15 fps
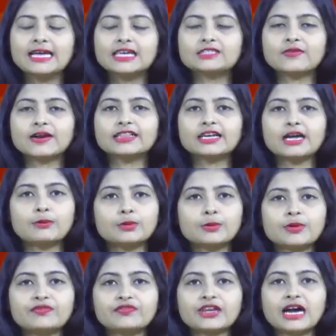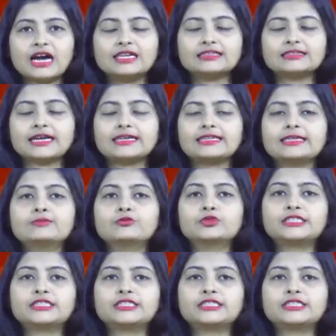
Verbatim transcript: इस वक्त की खबरों में फिलहाल इतना ही